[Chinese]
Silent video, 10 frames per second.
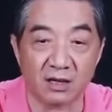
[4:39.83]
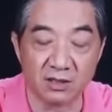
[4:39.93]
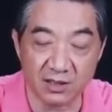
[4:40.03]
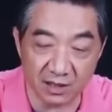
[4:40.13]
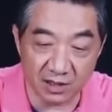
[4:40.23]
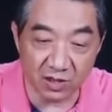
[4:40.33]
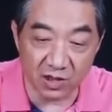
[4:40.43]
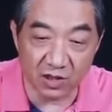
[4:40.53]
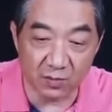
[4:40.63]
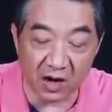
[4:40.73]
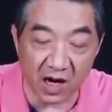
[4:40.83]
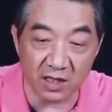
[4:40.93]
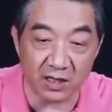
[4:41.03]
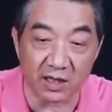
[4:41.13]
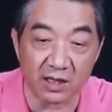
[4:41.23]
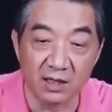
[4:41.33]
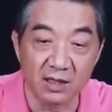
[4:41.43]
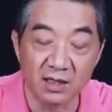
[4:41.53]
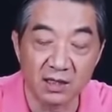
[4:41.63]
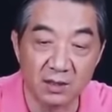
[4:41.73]
而且十八个人，
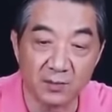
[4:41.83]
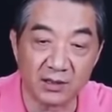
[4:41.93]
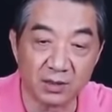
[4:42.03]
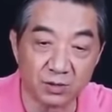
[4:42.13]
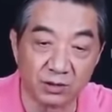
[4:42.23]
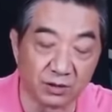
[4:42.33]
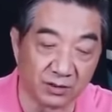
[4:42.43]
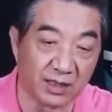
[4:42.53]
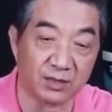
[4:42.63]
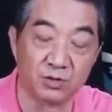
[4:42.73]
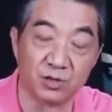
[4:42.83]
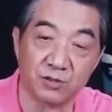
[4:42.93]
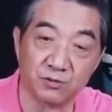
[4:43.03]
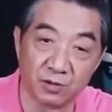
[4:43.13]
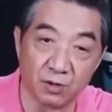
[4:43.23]
一般的装导弹的时候是